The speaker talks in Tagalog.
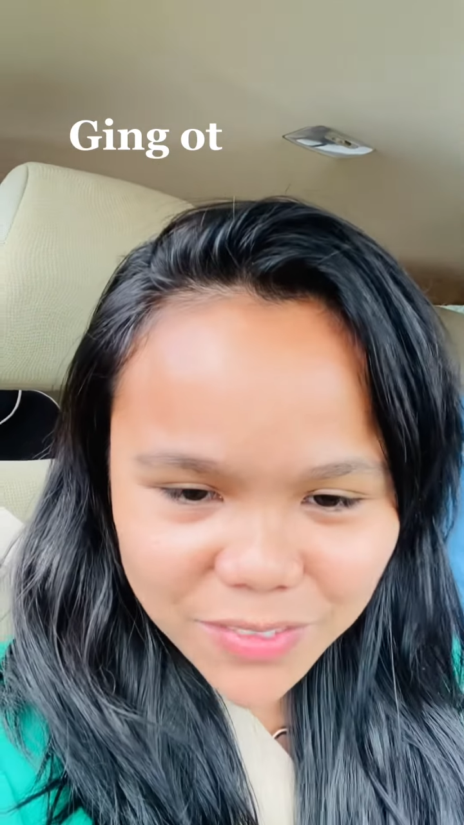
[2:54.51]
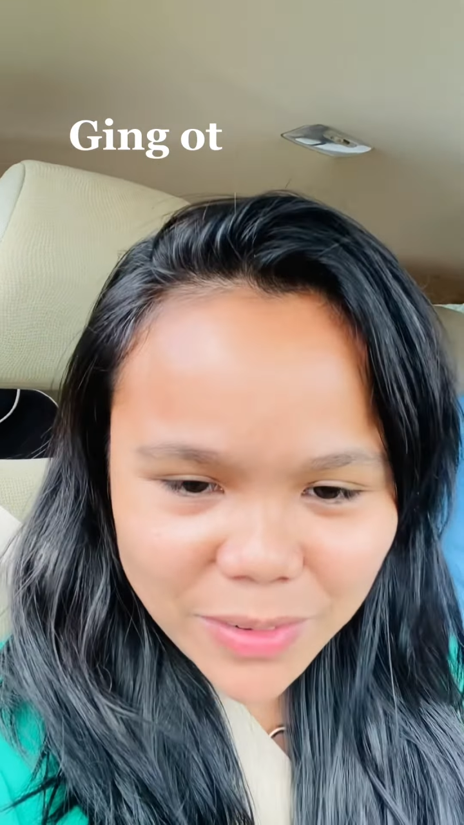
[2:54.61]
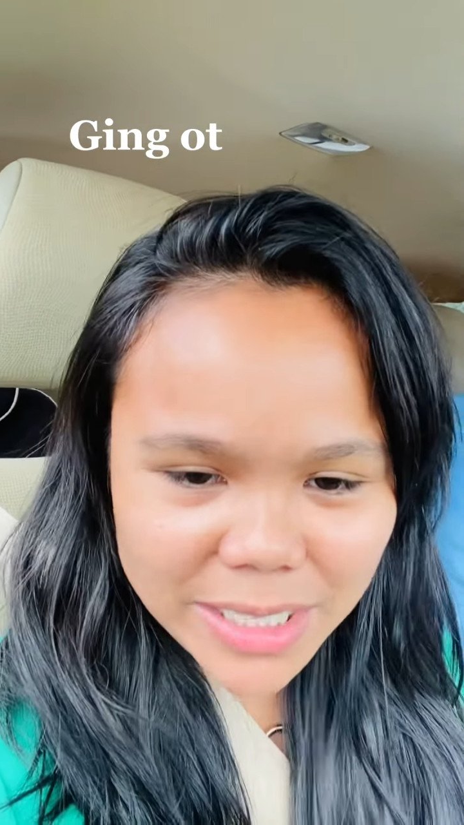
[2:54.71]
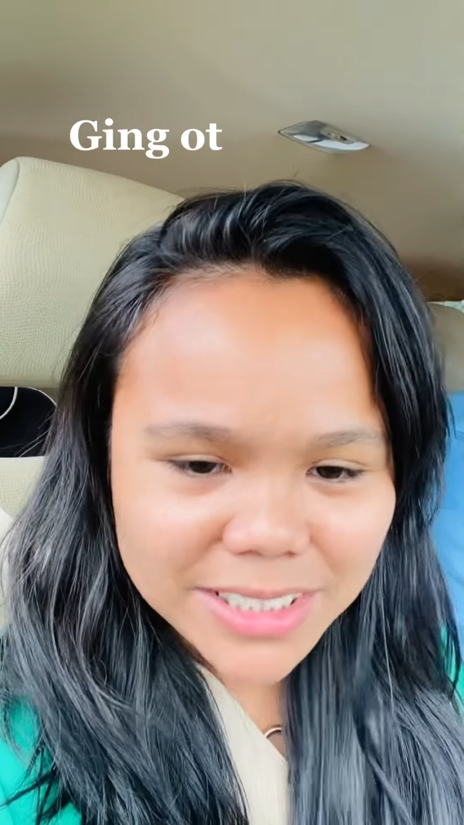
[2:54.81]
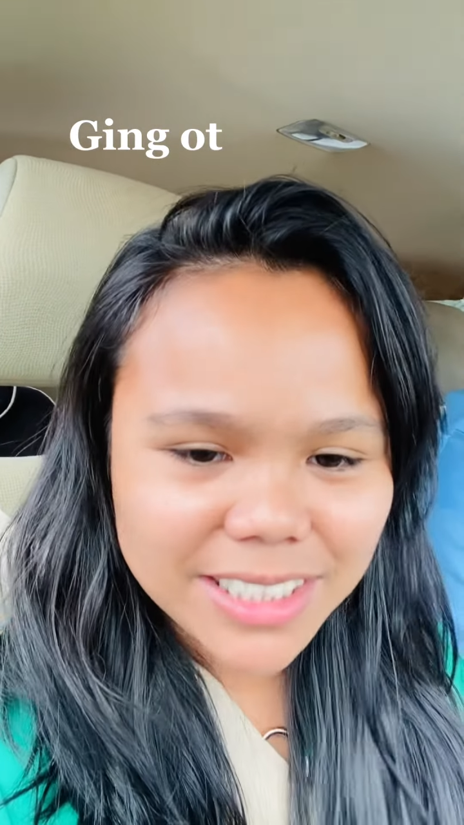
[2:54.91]

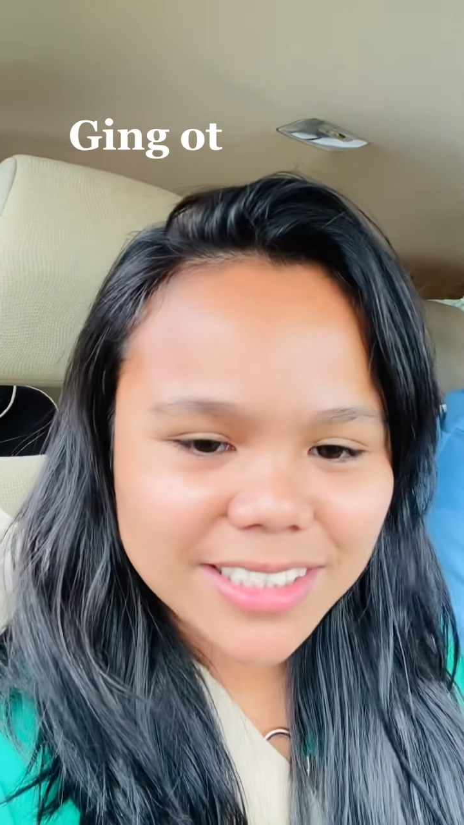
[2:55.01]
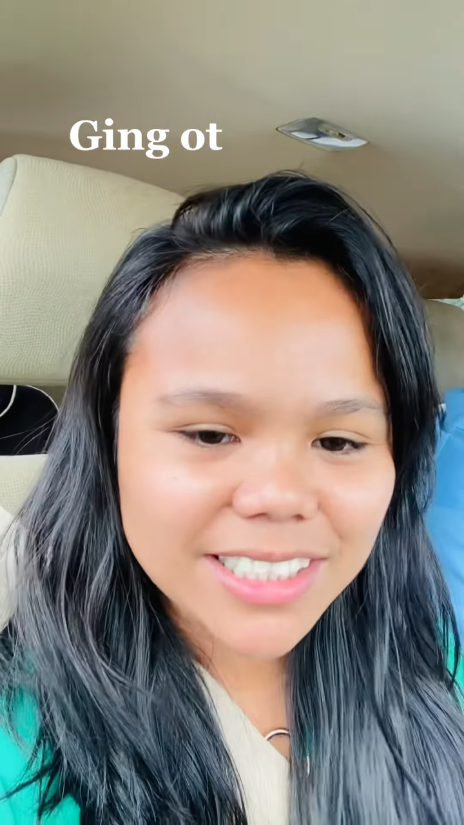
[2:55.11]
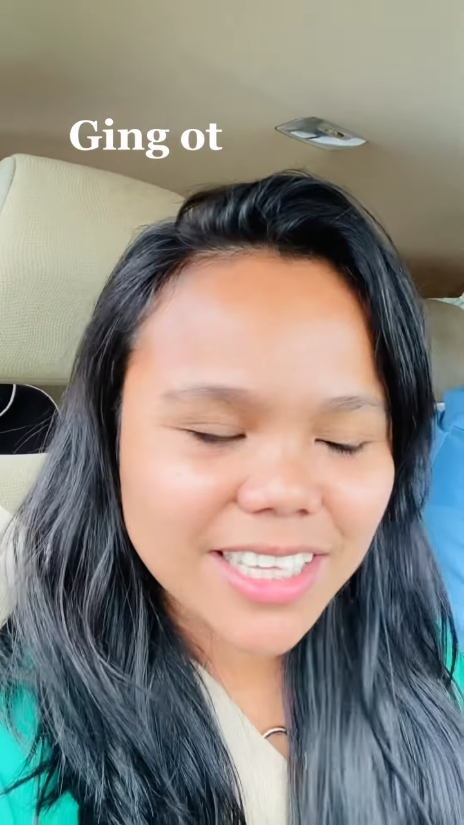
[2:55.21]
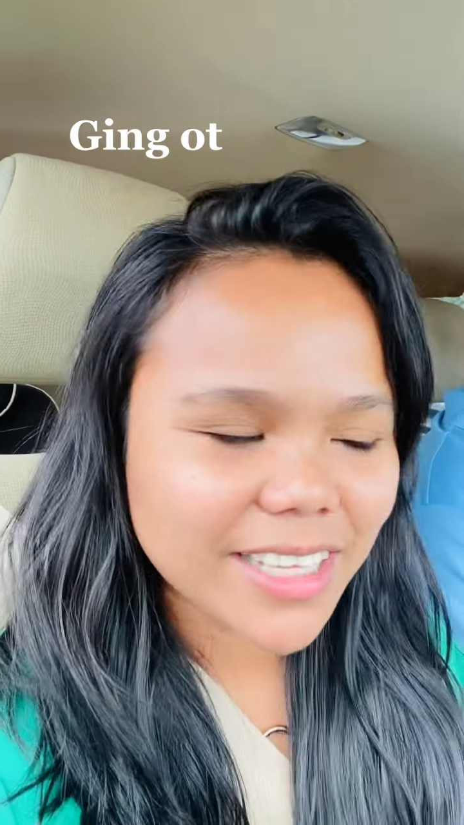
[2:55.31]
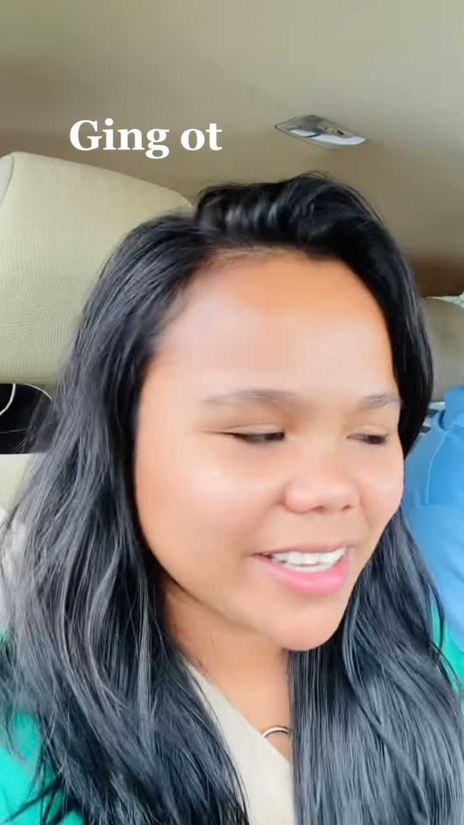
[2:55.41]
patient
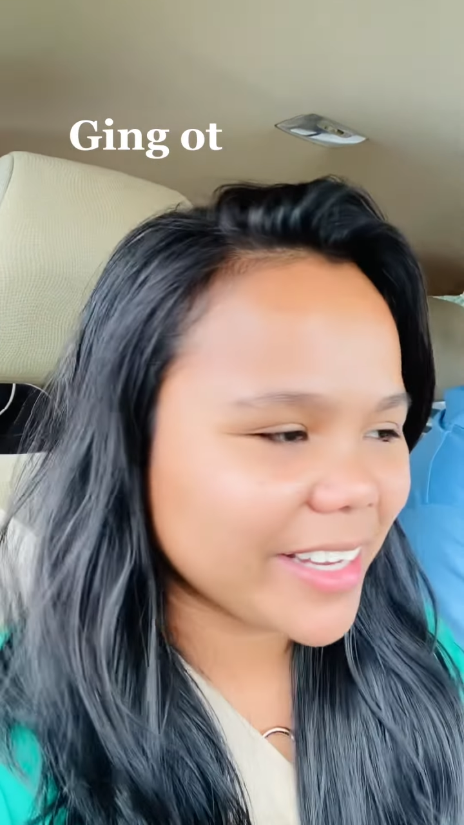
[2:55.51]
si Tatay